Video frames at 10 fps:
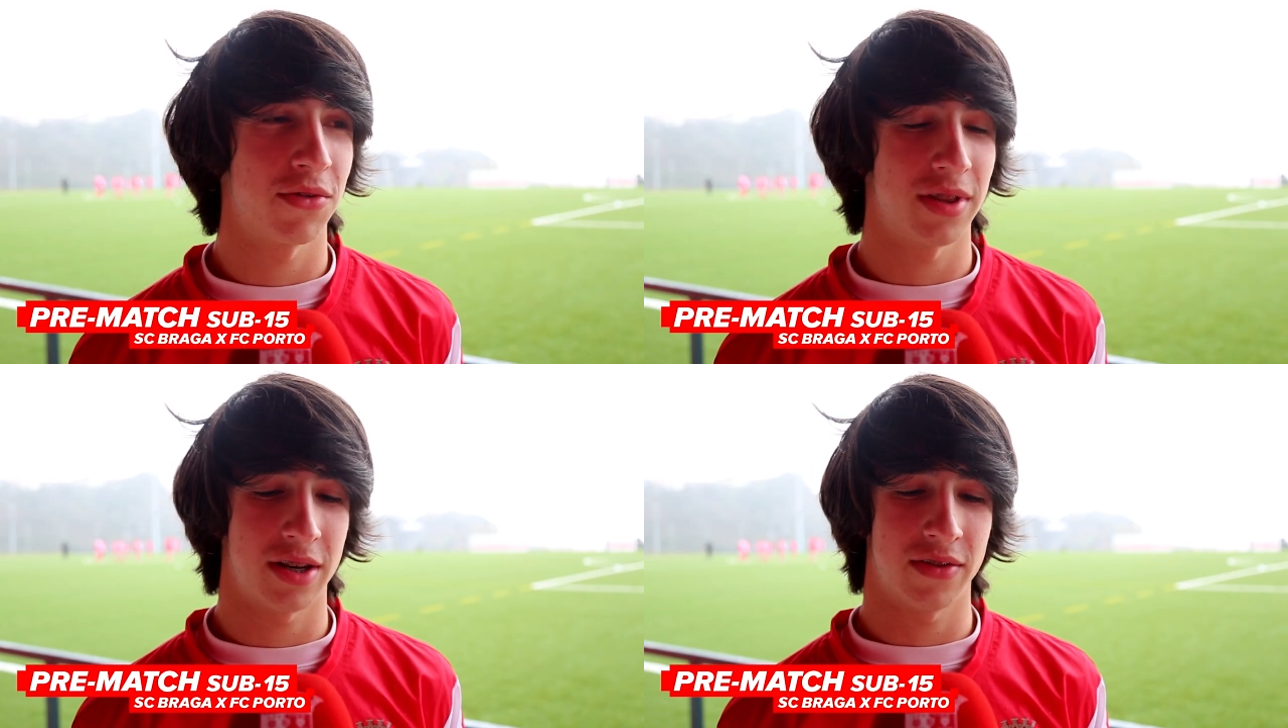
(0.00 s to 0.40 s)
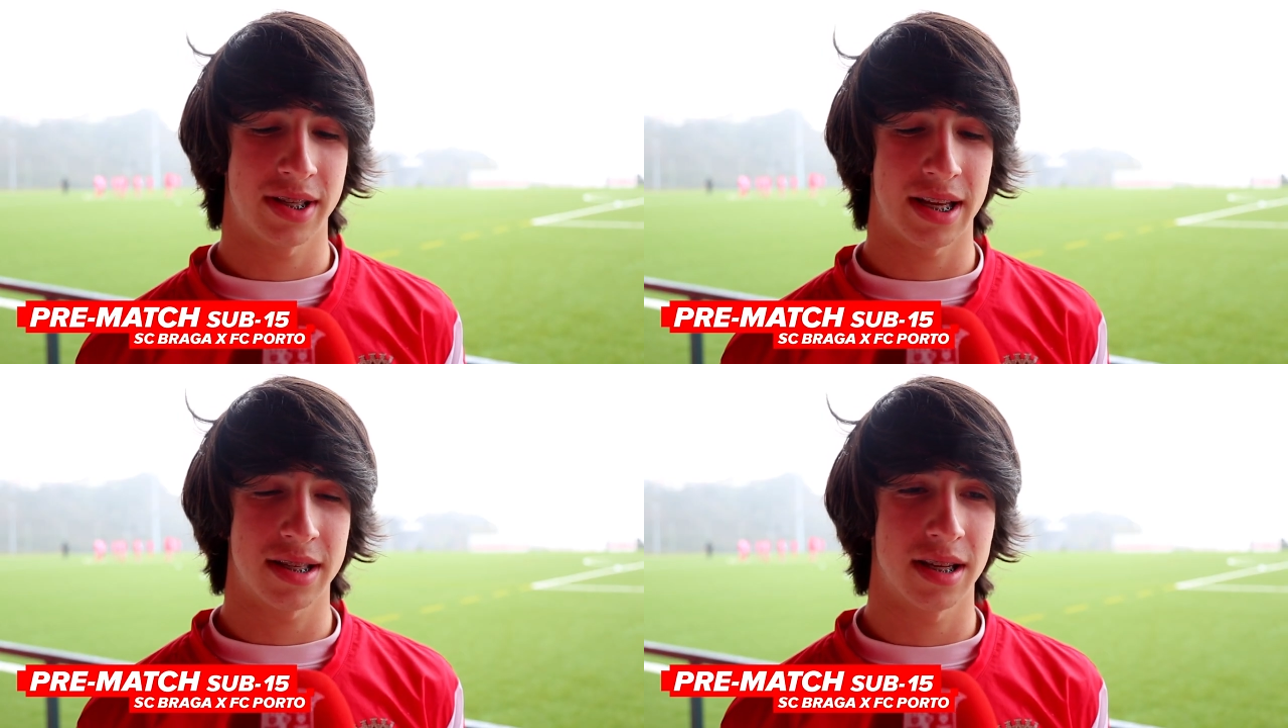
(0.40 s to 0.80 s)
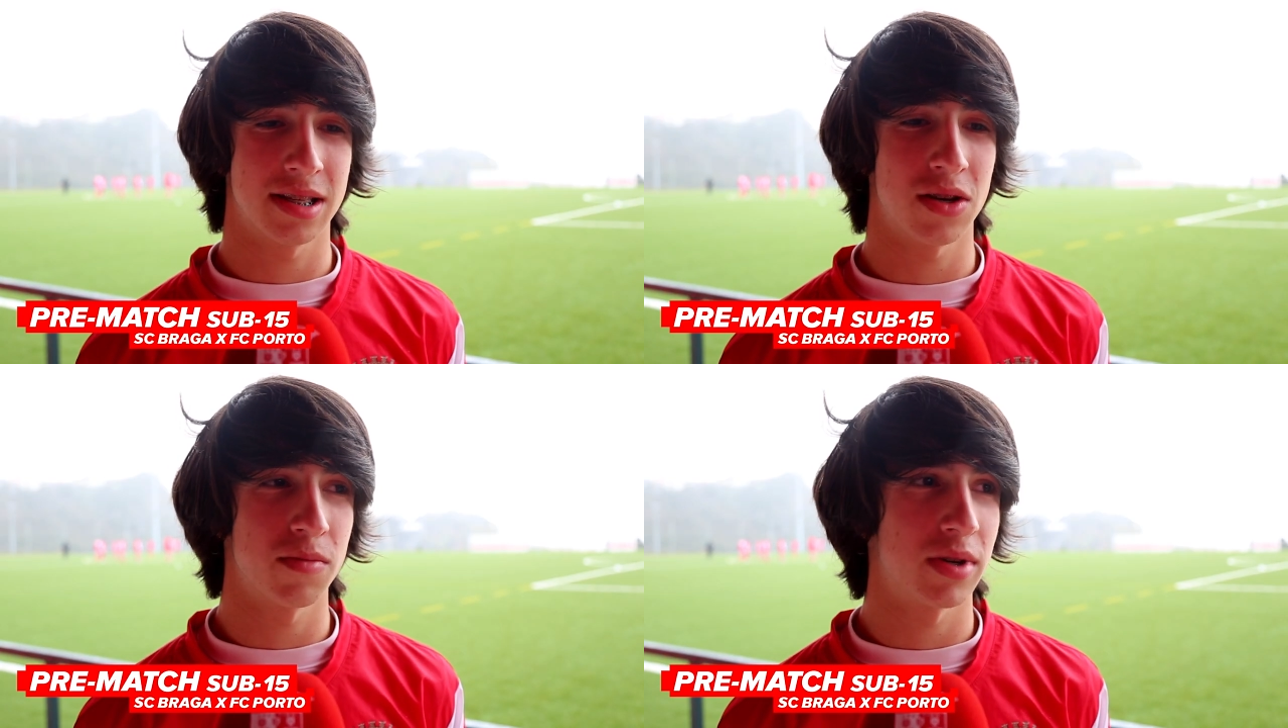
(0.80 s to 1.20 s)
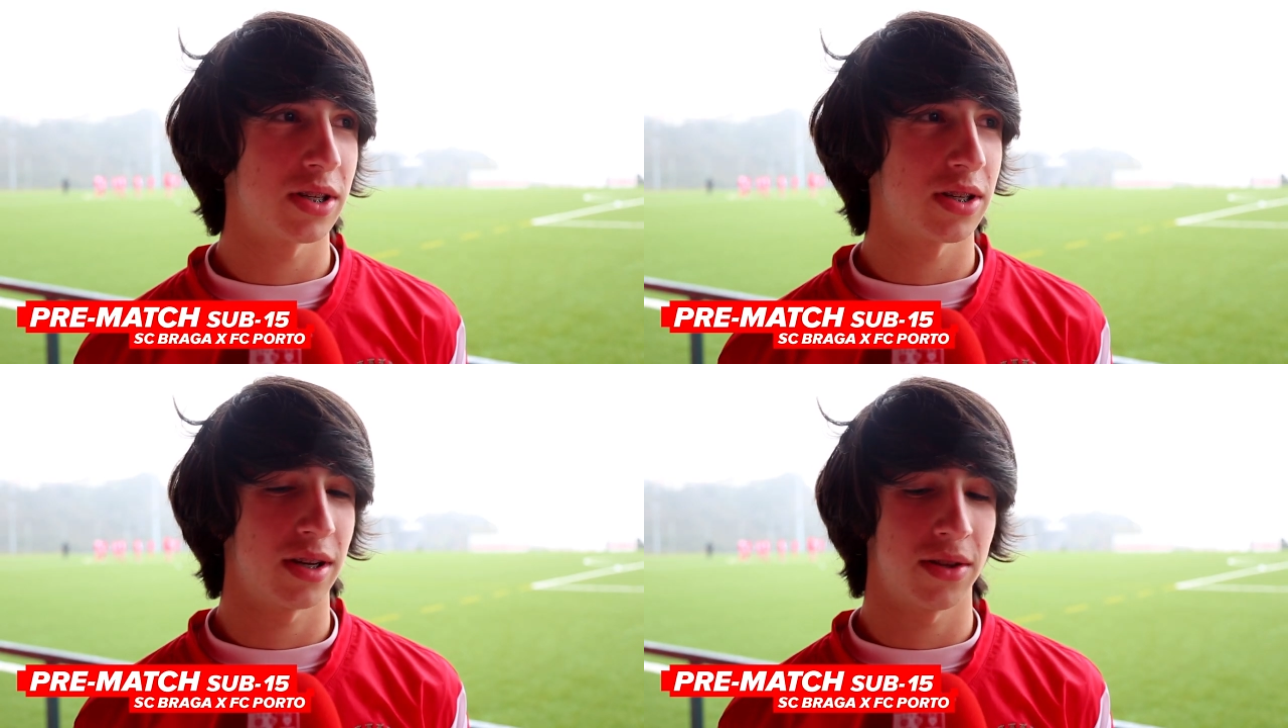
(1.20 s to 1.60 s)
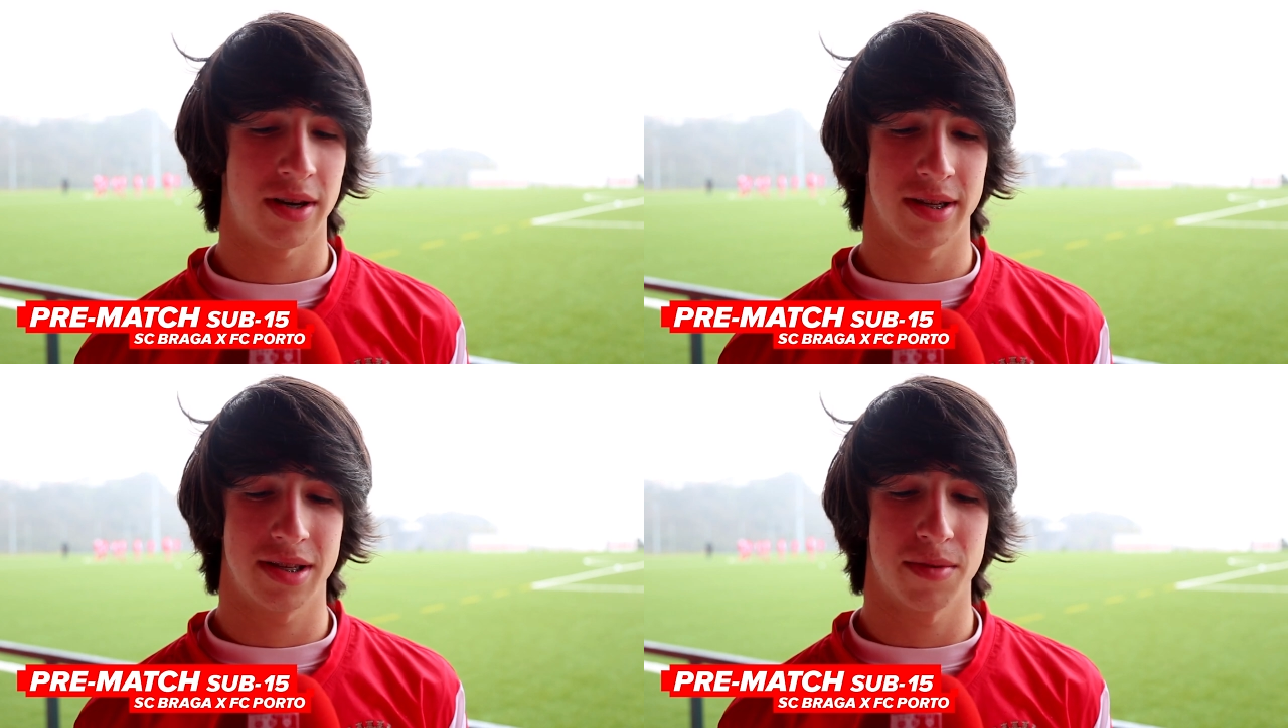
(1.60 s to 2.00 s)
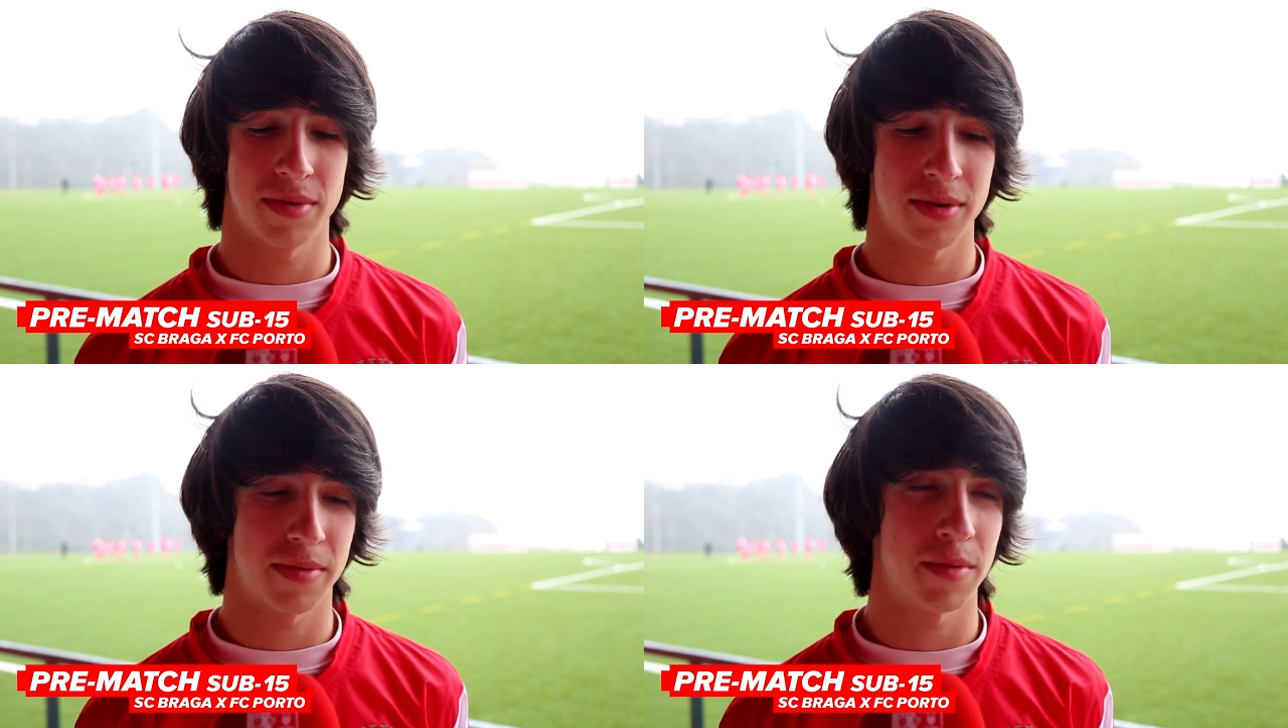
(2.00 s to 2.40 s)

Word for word: fui três vezes à seleção, mas eu treino sempre